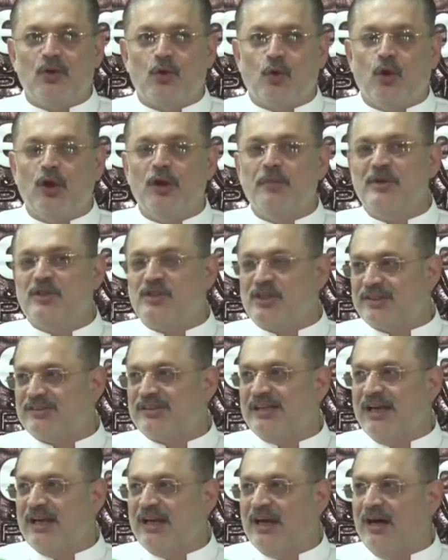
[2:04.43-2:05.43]
कोई भी
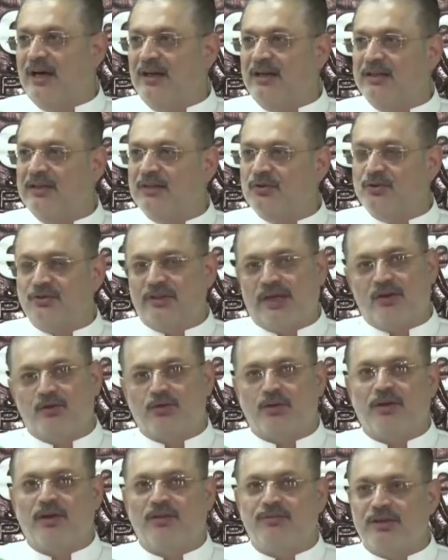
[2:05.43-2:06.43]
शख्स लेगा तो ज़ाहिर
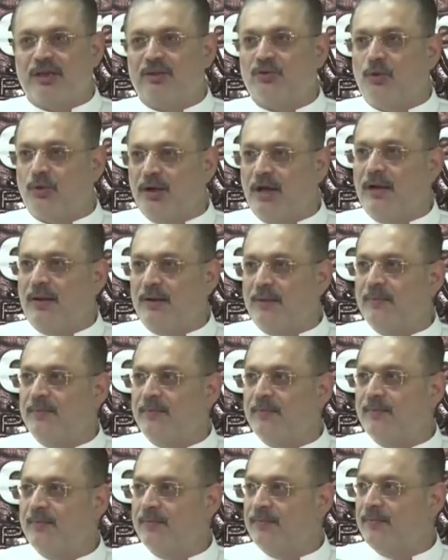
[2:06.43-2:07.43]
उसको गिरफ्तार तो होना है हाँ,